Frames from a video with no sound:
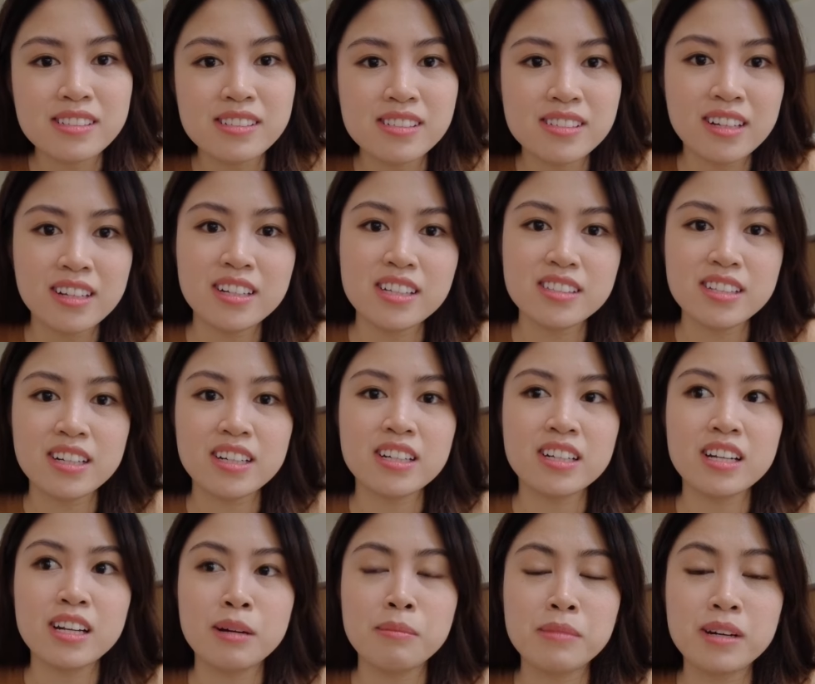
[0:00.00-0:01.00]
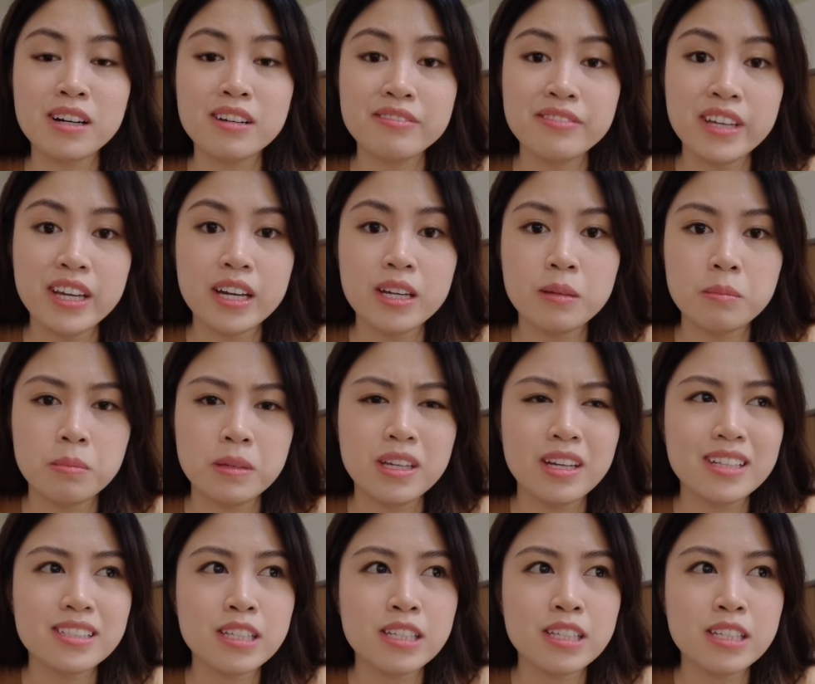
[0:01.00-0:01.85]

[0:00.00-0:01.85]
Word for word: Tapos, ang natira na lang mga VIP.